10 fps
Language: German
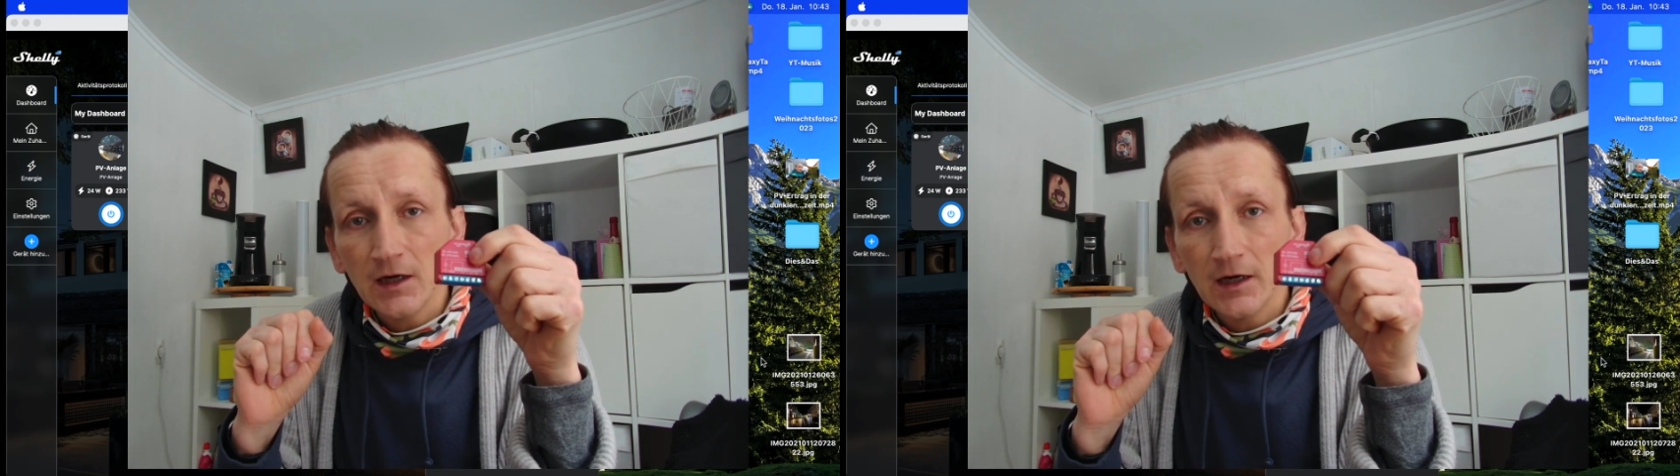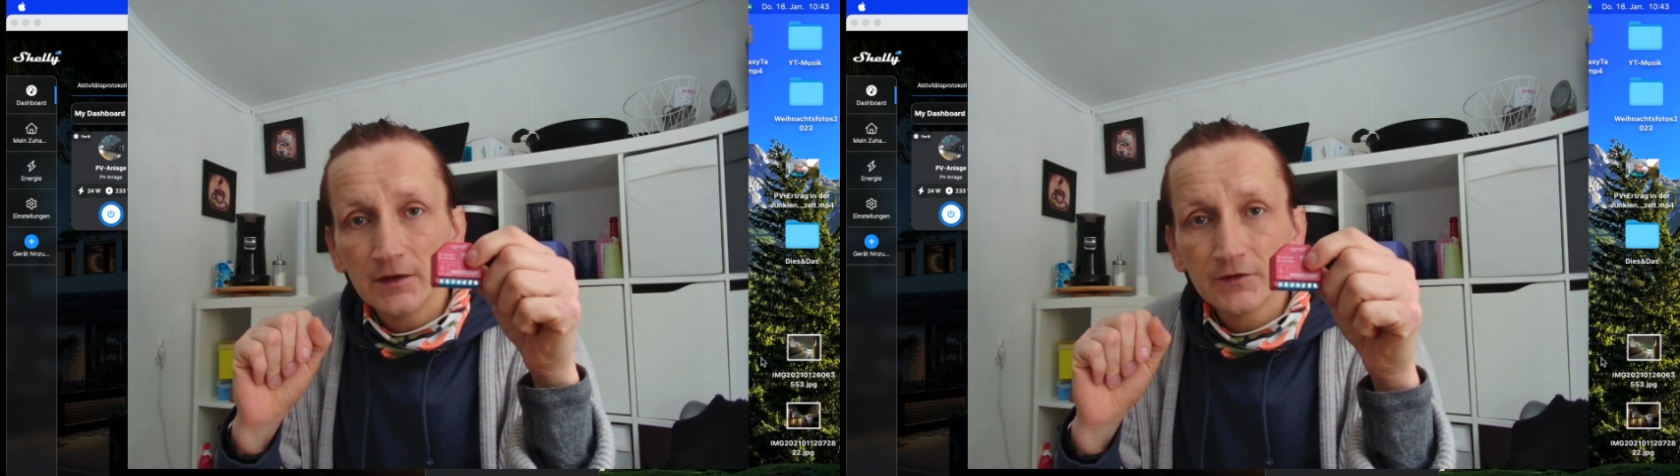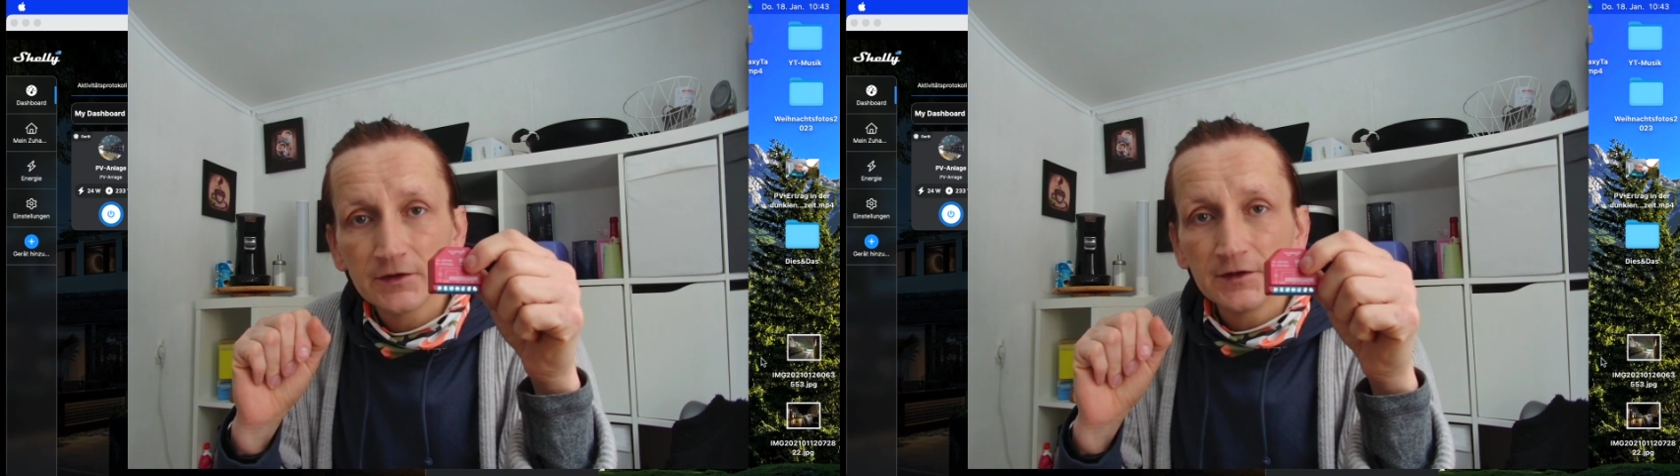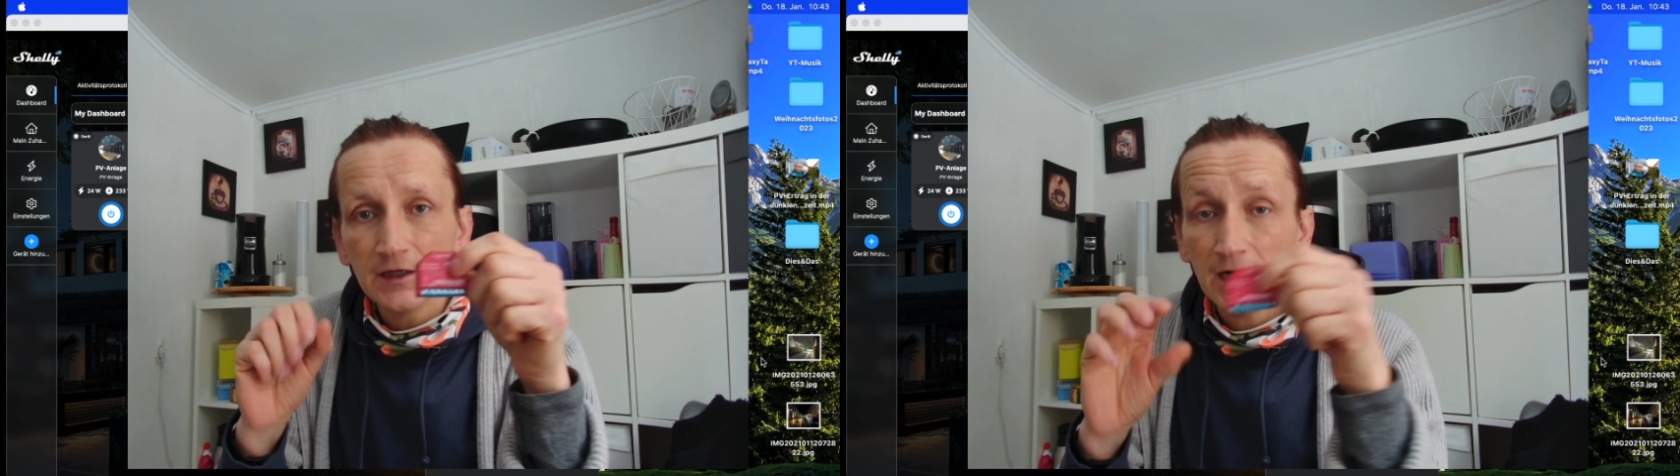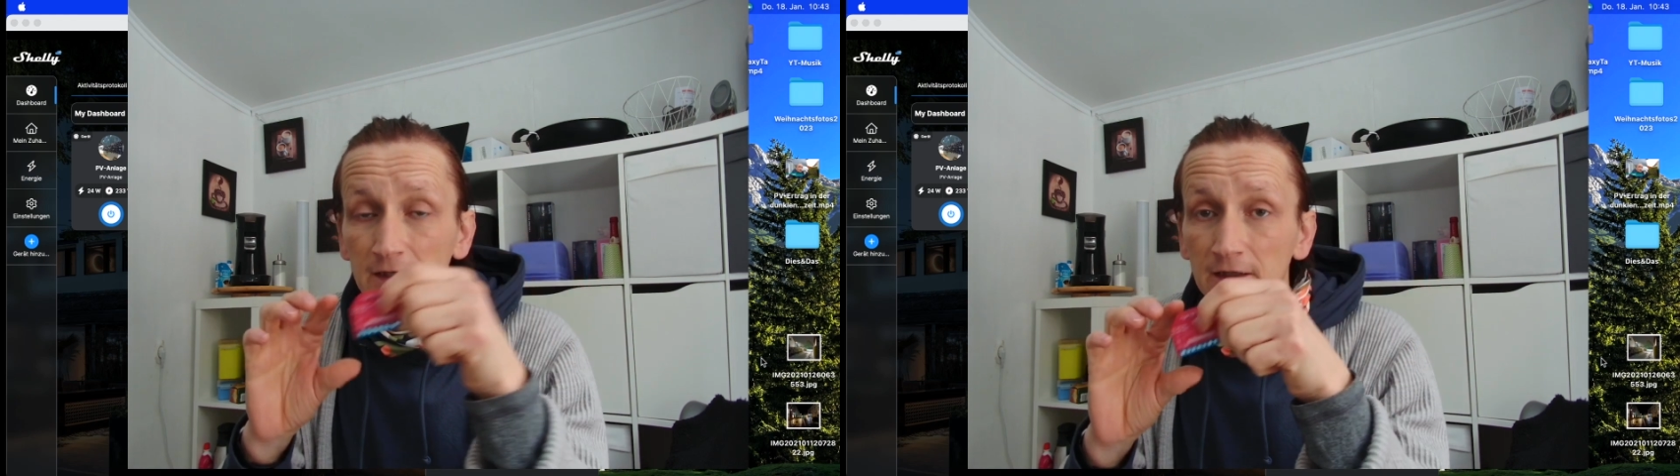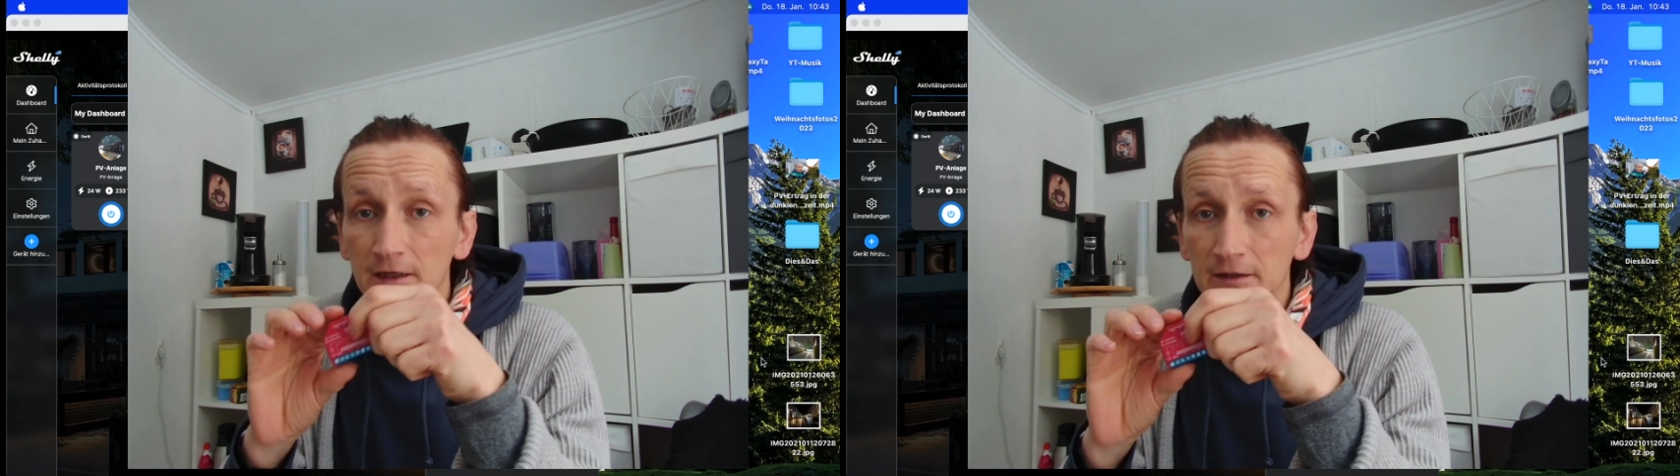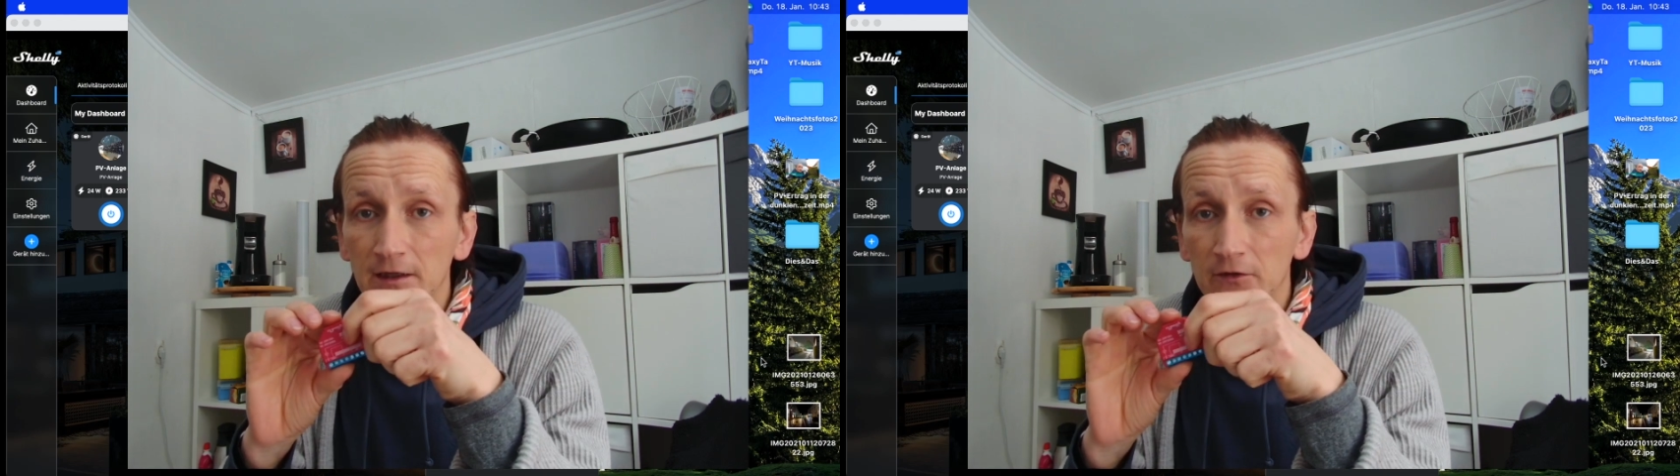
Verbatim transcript: als ich die Anlage,